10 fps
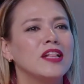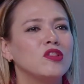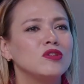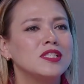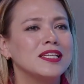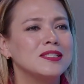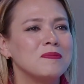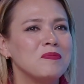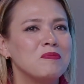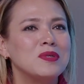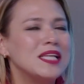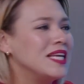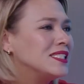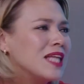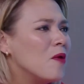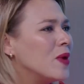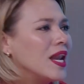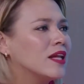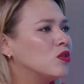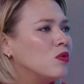Entonces, pues ahí está
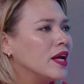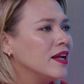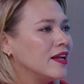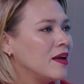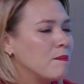una lectura.